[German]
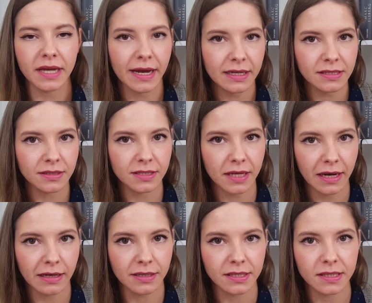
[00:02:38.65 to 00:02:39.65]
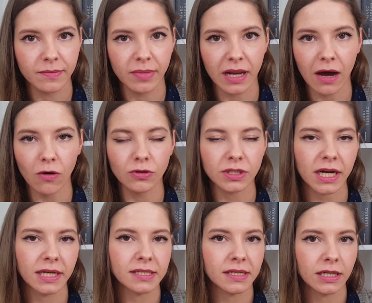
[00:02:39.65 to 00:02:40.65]
Der erste Teil ist blau und
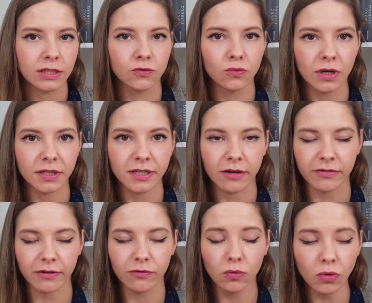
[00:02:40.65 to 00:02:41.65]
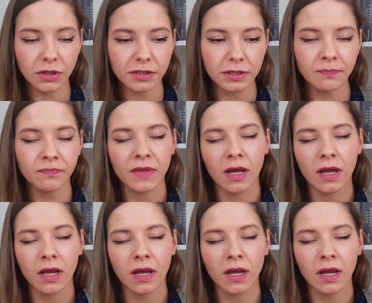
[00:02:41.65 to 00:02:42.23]
heißt Azur, der Verfluchte.